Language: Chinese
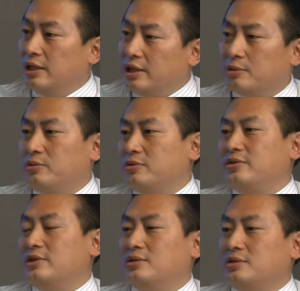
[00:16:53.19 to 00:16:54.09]
那个
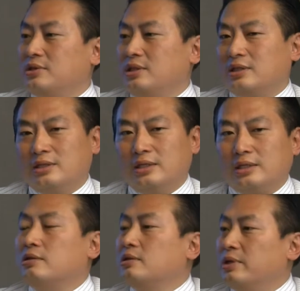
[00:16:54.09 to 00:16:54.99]
部分就是一个
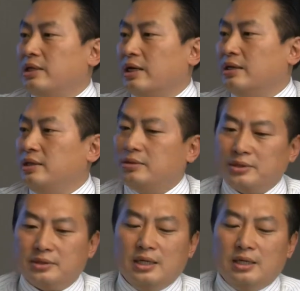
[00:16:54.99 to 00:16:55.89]
很高的门槛，
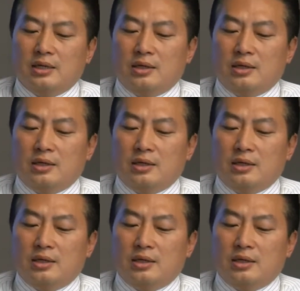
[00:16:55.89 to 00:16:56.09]
因为。